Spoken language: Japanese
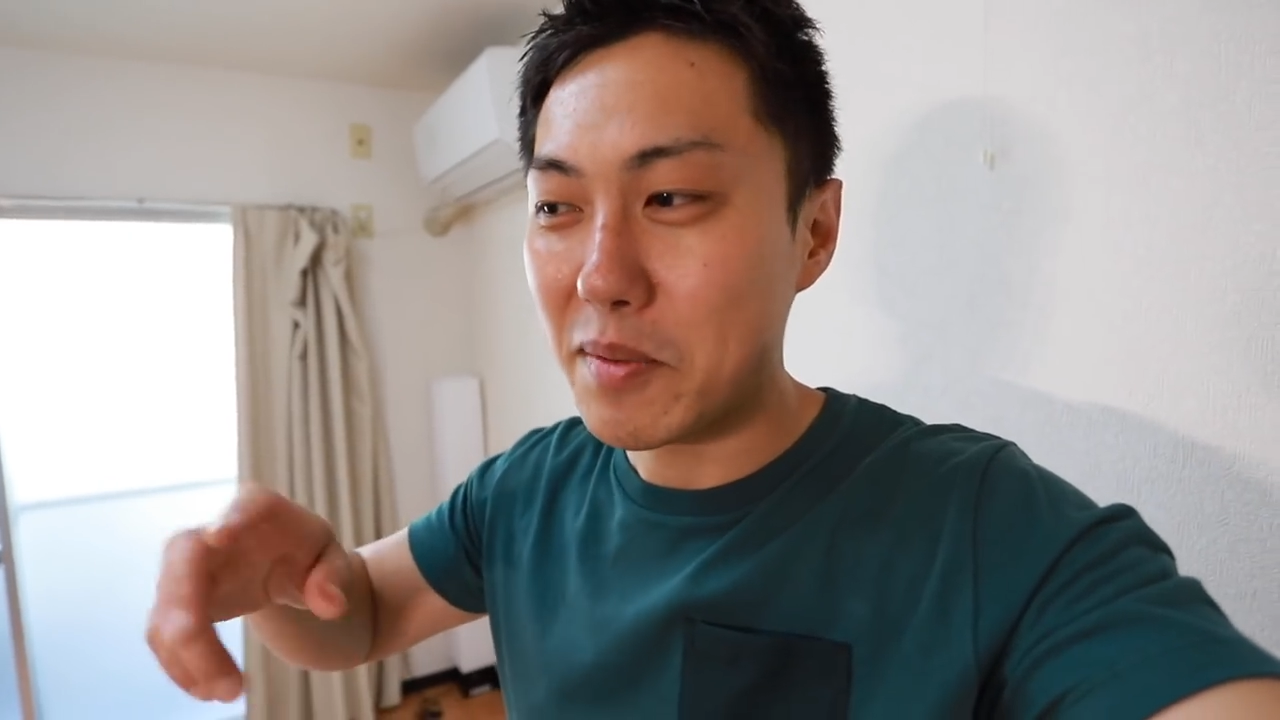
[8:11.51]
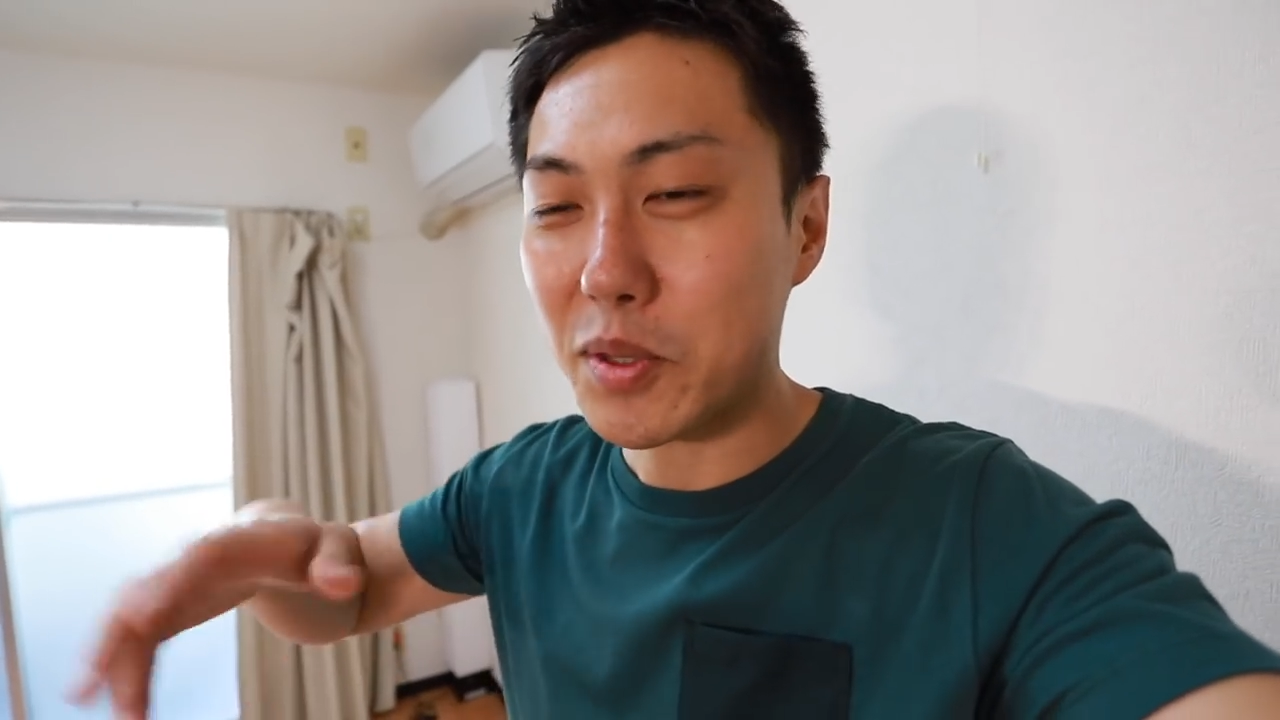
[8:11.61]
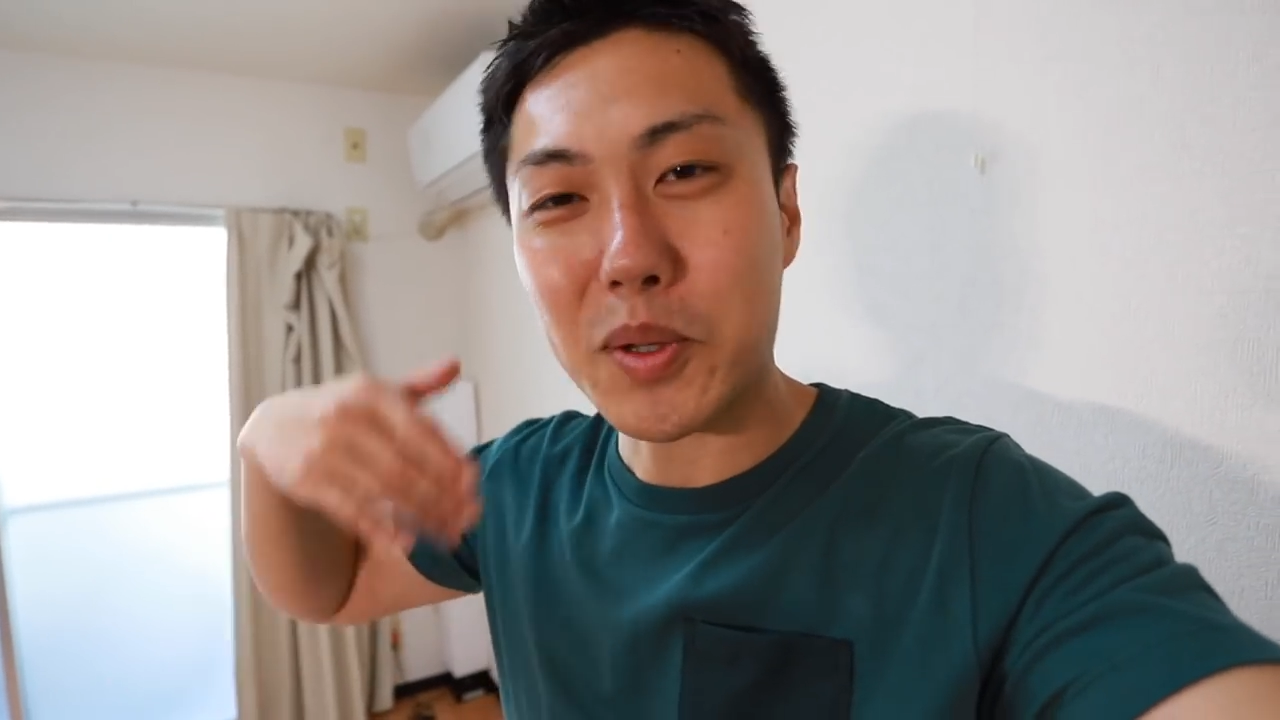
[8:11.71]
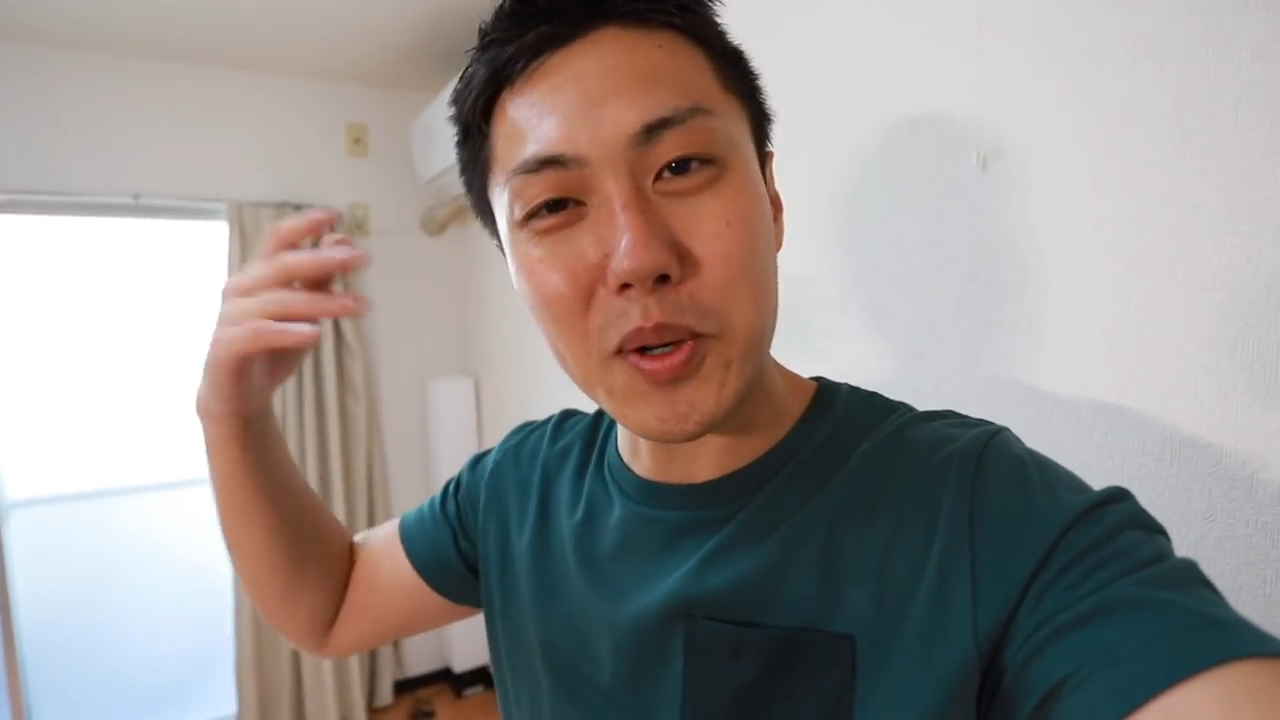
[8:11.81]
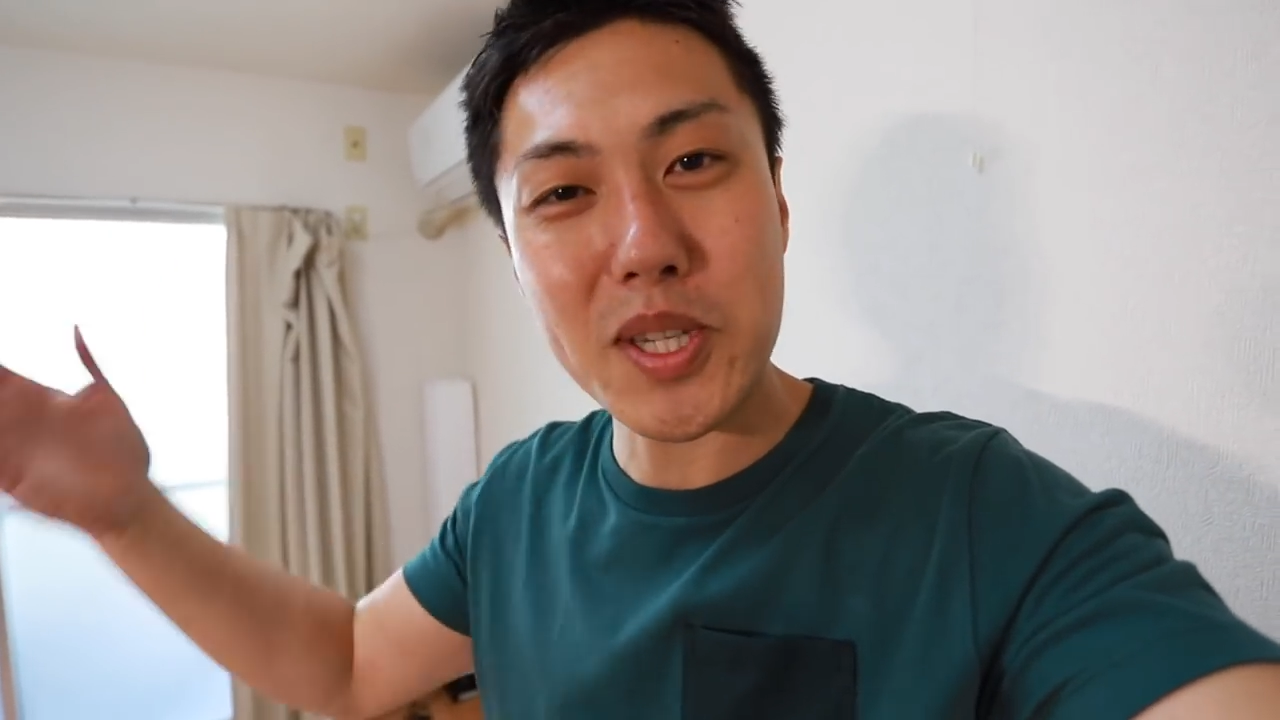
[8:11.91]

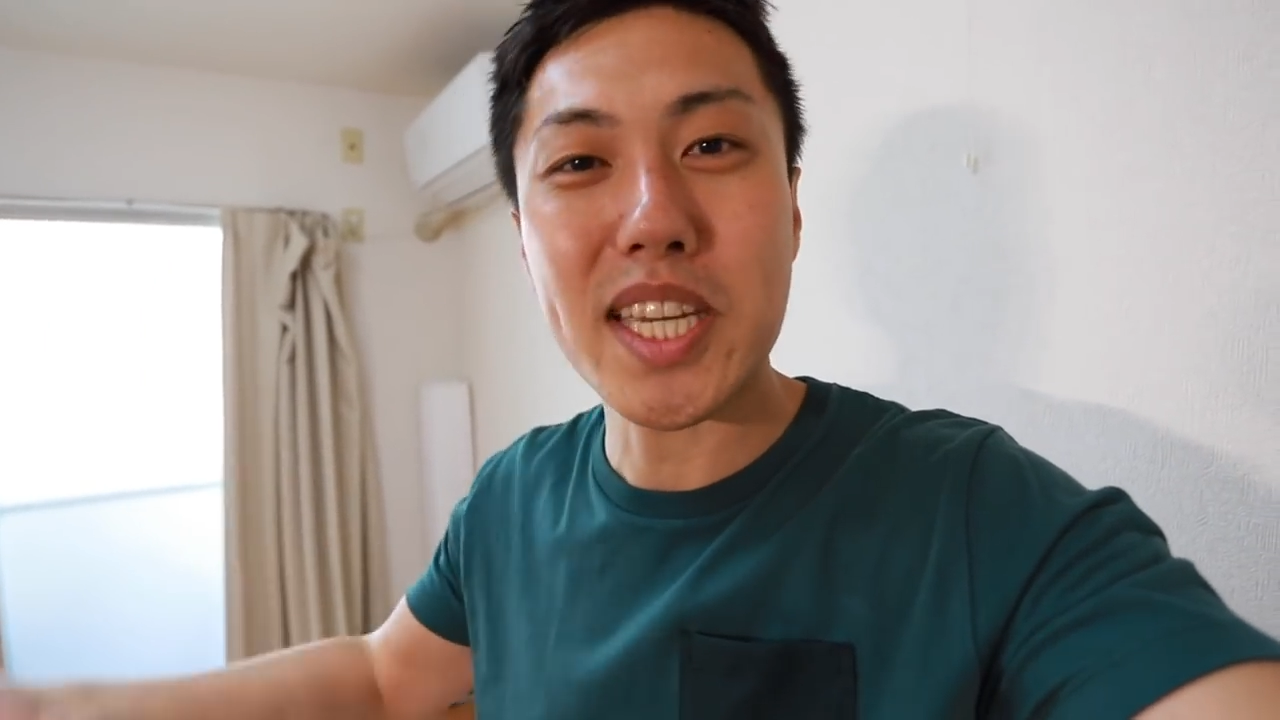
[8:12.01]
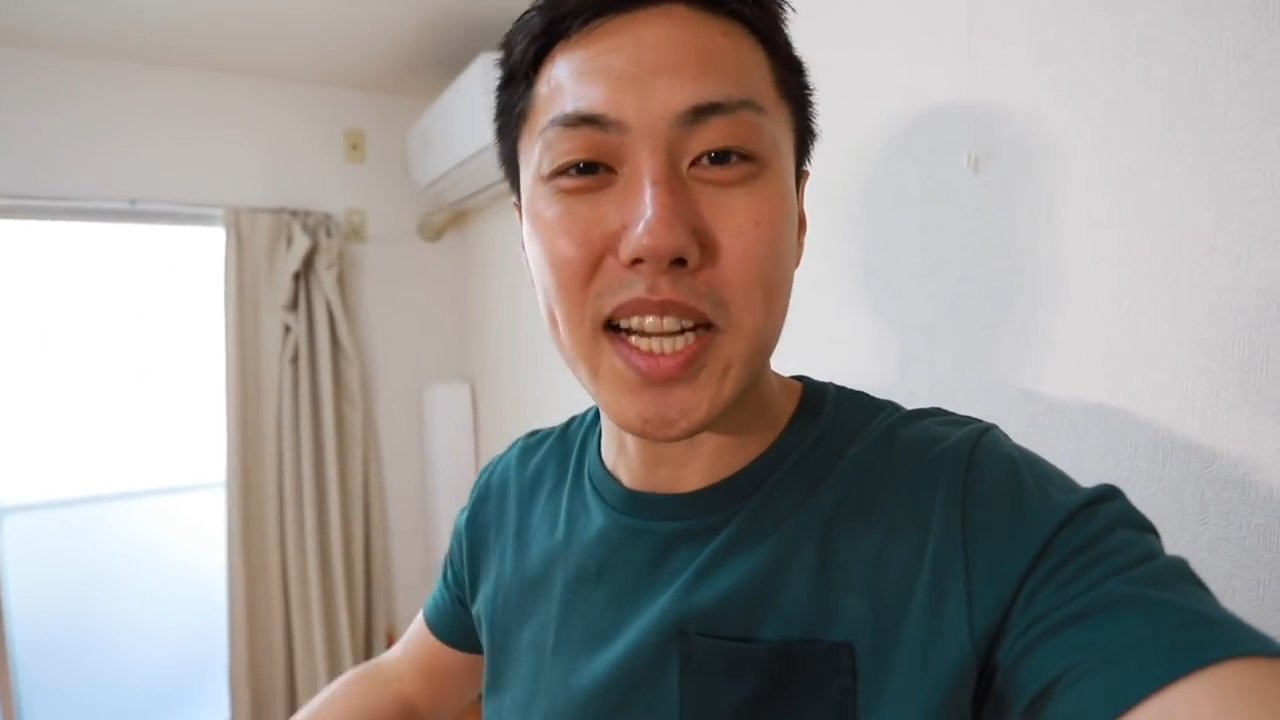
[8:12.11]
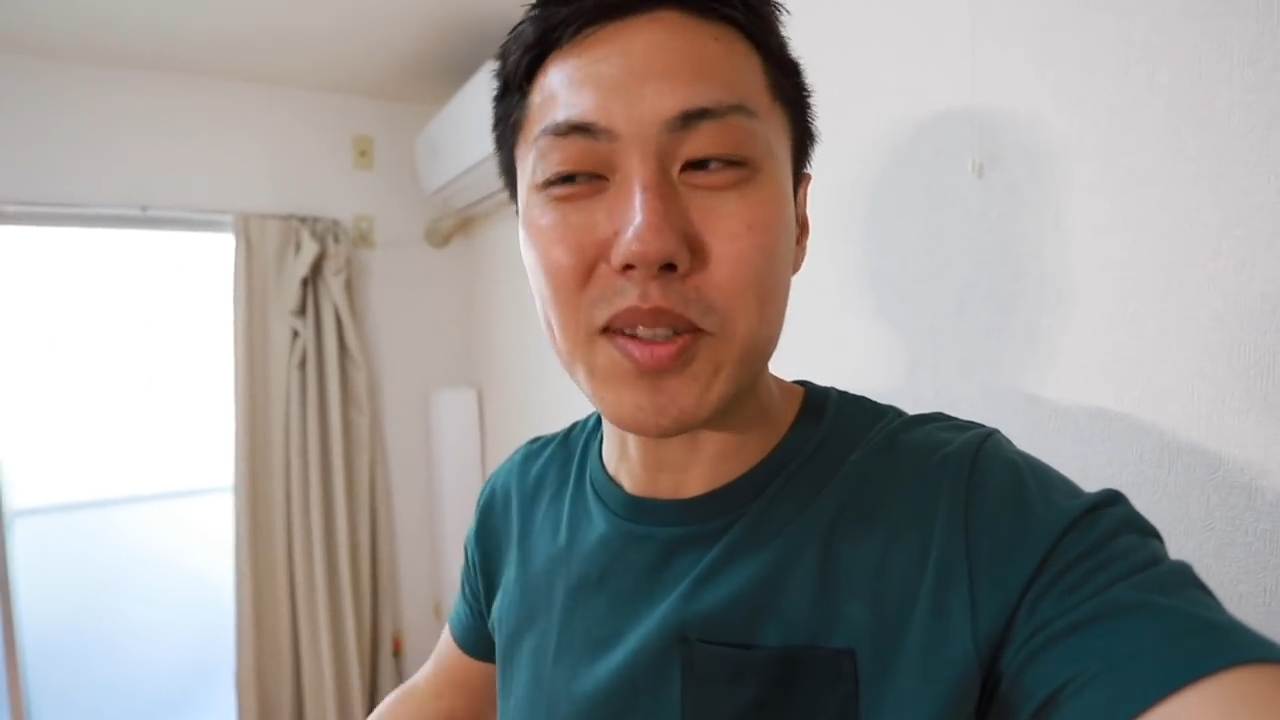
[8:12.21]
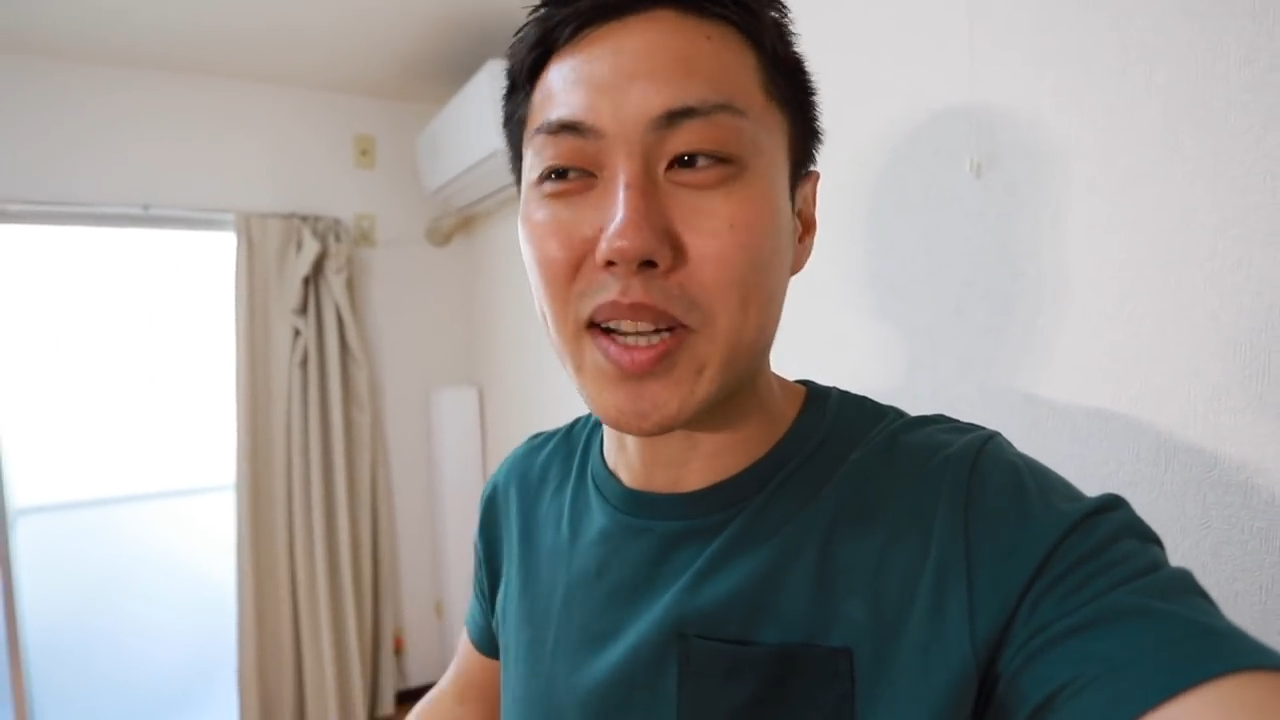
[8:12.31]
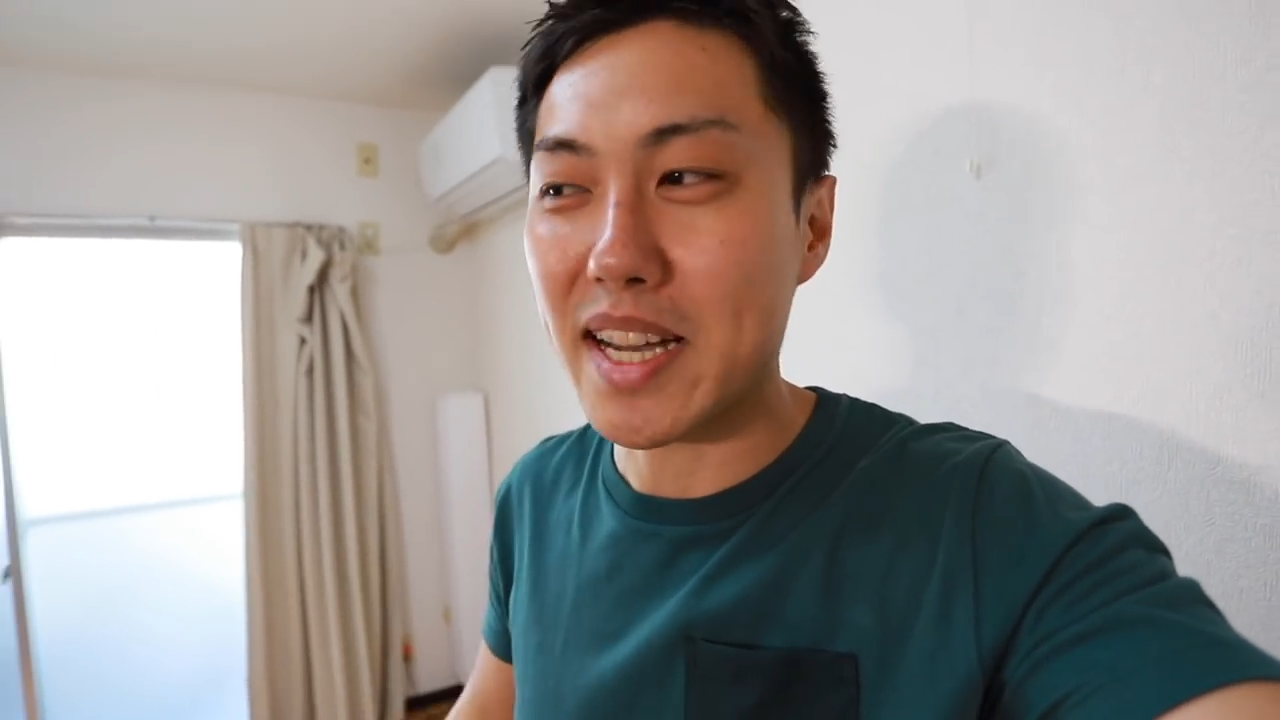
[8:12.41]
もっとこうした
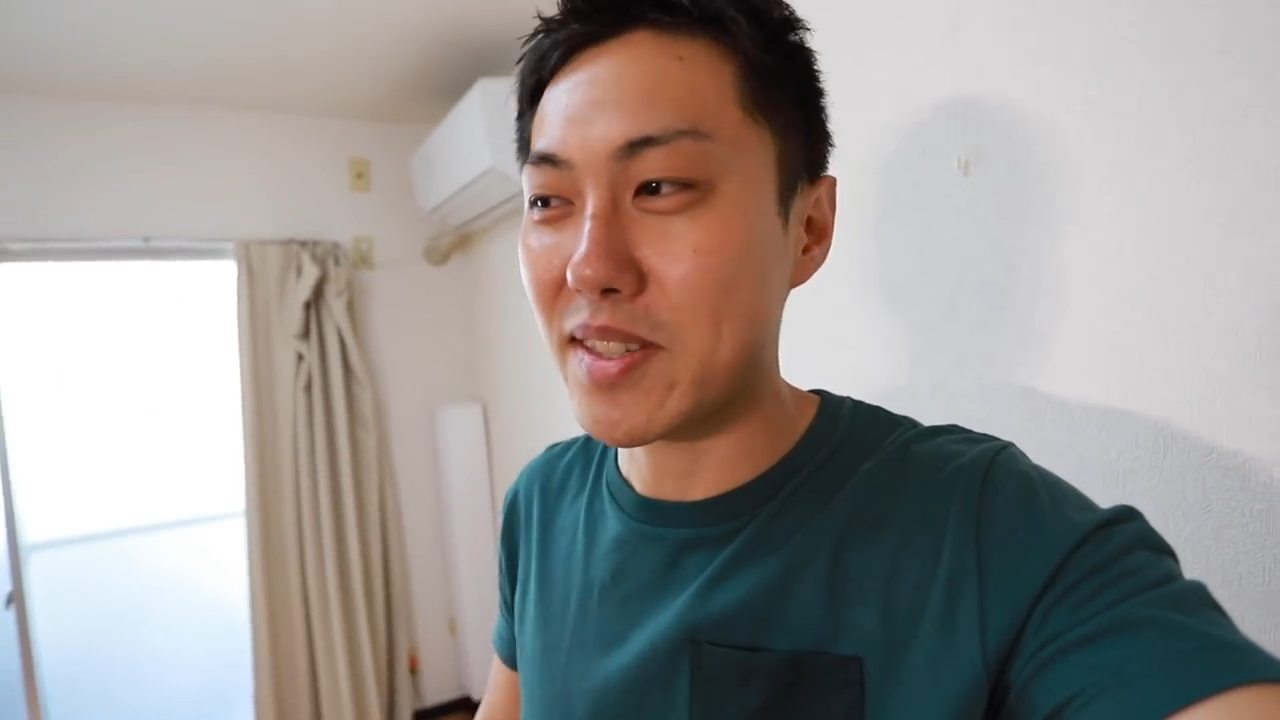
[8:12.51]
らとか